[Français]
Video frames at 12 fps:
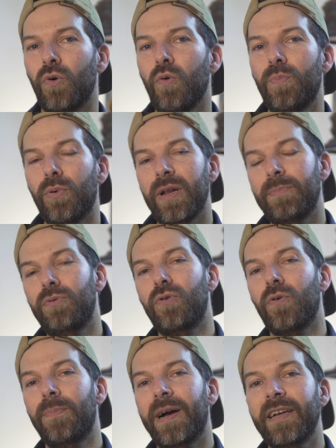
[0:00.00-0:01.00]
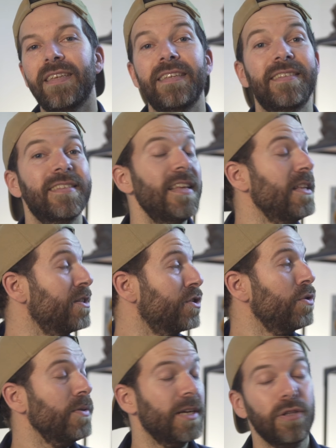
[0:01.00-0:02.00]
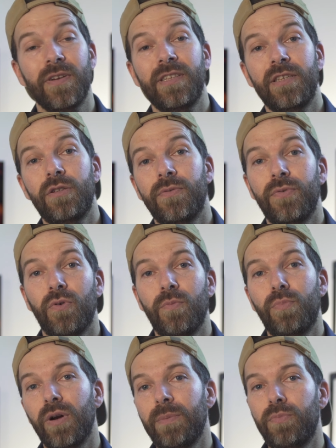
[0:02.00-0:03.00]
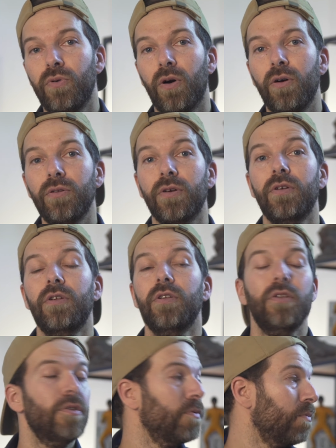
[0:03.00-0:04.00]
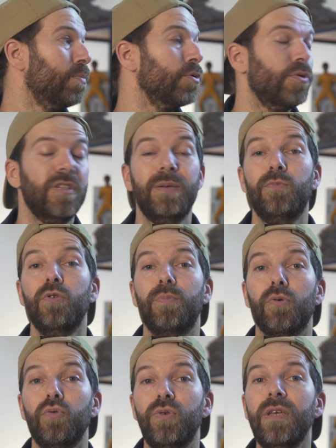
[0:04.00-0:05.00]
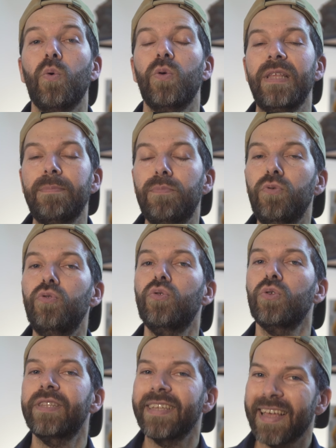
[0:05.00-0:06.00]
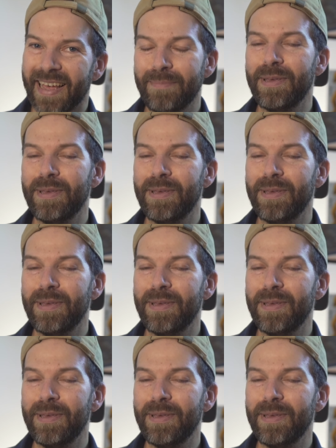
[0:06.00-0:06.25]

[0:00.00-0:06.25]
euros pour les plus compactes, 599 euros pour les plus grandes. Donc pour ce type de produit, on est plutôt très